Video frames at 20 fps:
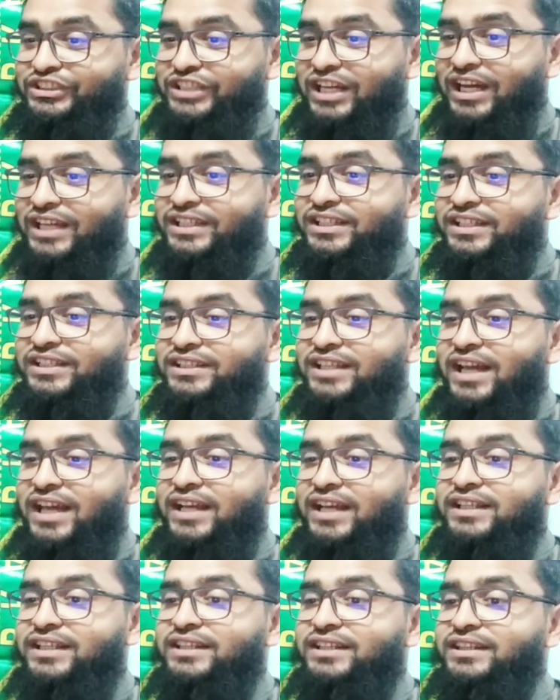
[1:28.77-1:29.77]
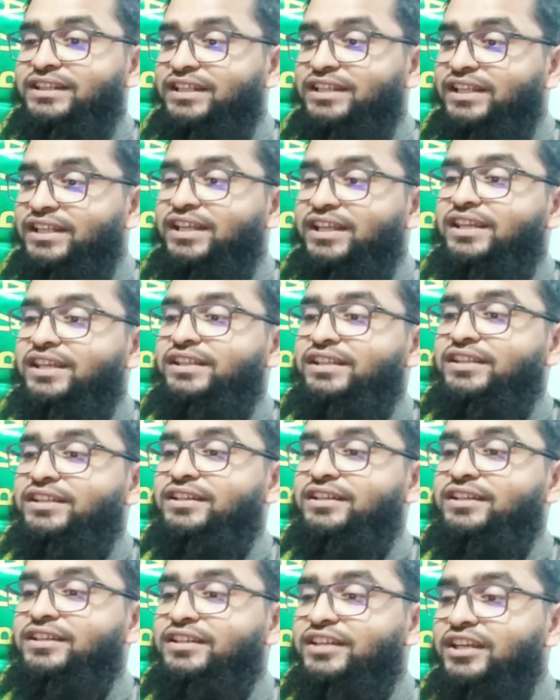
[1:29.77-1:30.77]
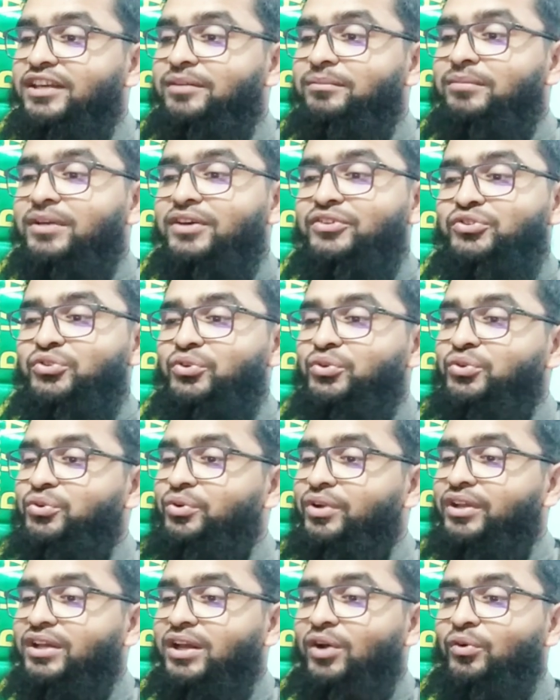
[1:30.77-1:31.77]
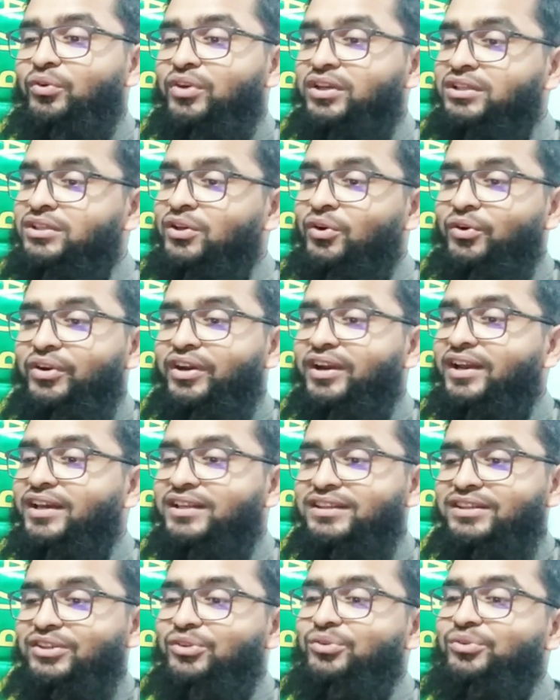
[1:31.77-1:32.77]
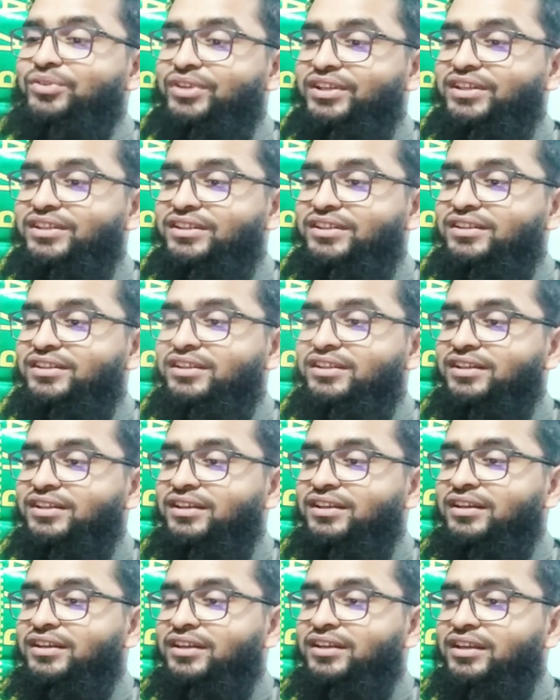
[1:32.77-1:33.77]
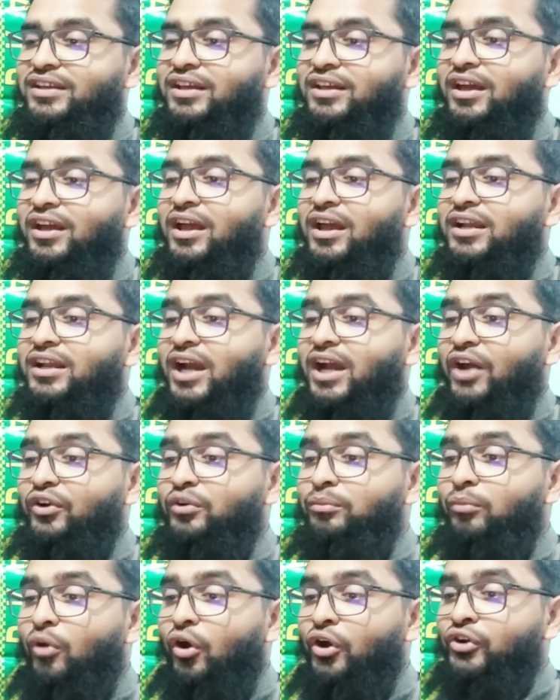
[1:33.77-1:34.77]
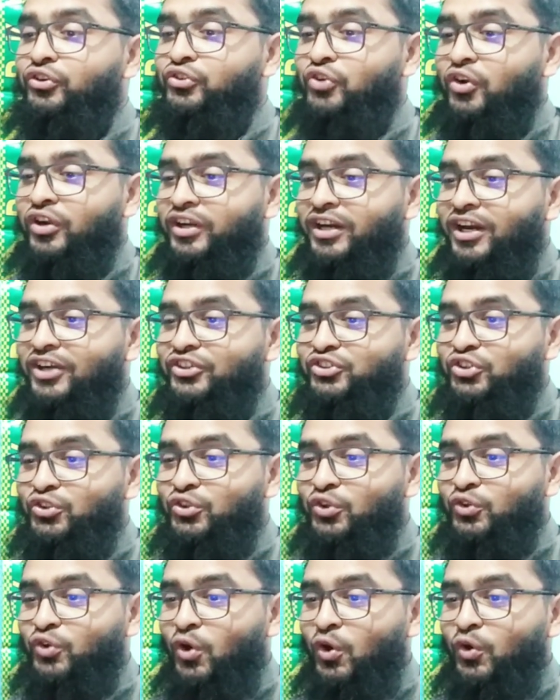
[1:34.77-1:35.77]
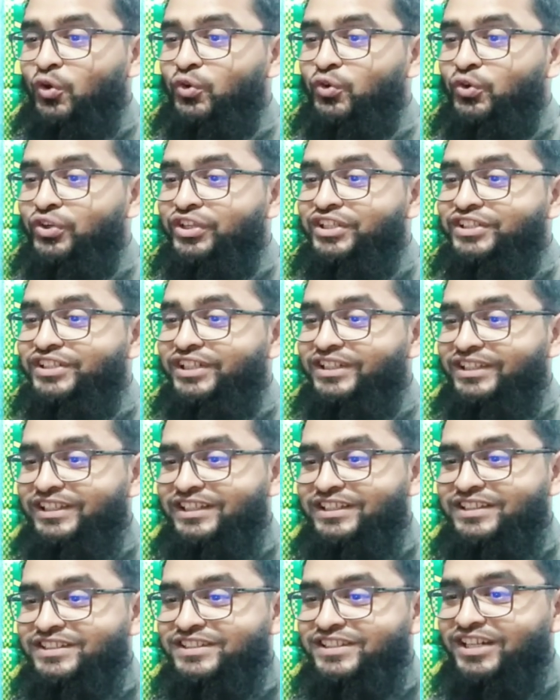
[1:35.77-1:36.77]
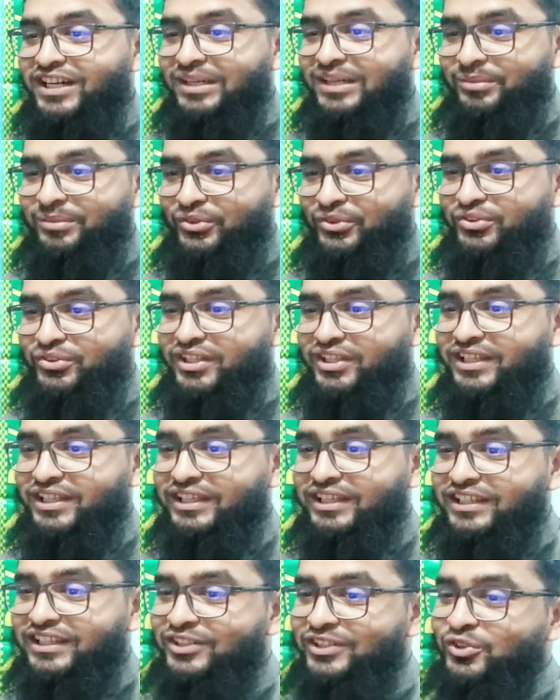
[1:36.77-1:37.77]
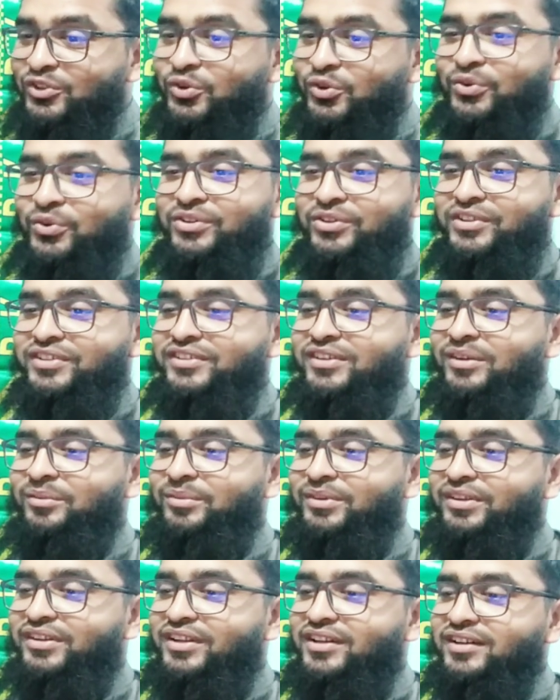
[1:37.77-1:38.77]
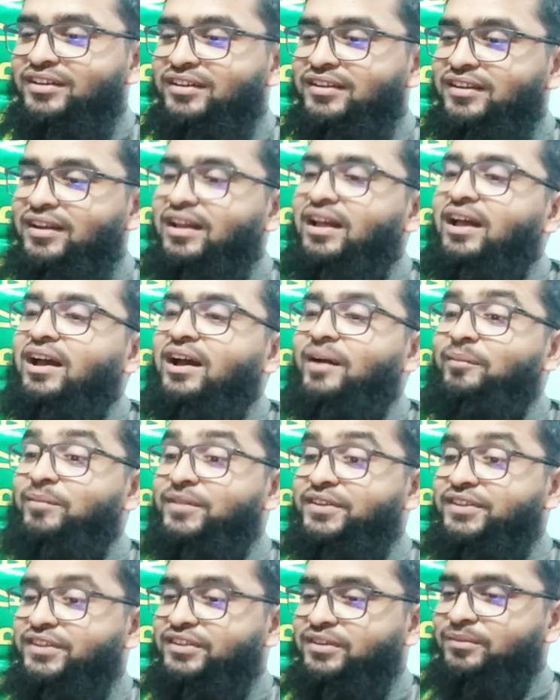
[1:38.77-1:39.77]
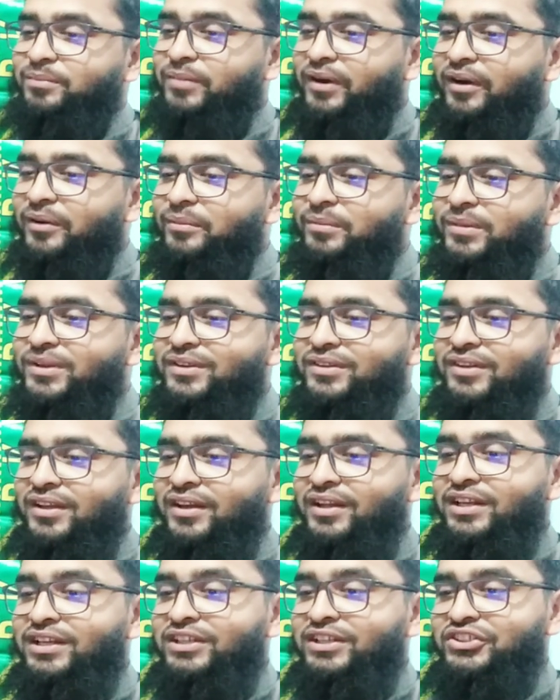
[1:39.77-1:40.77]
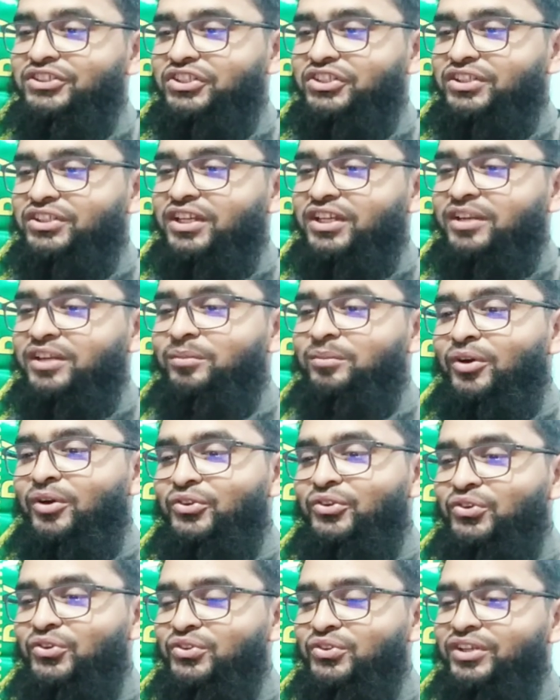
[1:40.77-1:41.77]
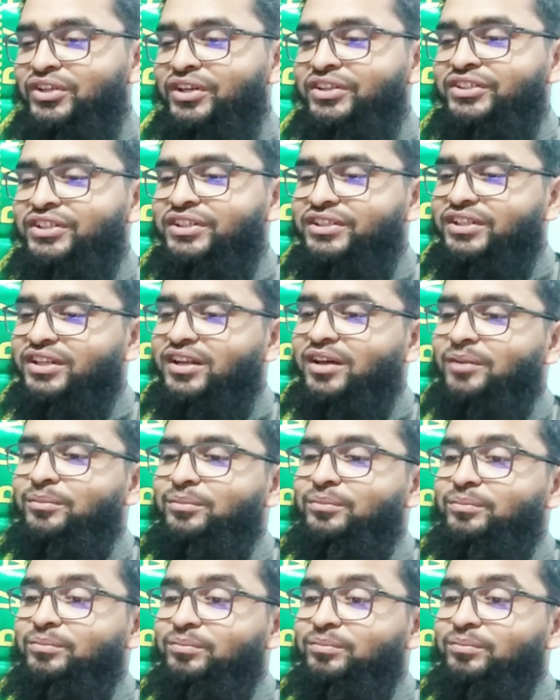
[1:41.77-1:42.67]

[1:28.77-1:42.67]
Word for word: সাদে থাকতে নেই কিংবা জোর করে কাউকে ধরে রাখতেও নেই কারো মন রক্ষার জন্য কখনো নিজের ইচ্ছার বিরুদ্ধে কিছু করতে যাবেন না আপনি যেটা পারবেন না সেটা তাকে ভদ্রতার সাথে না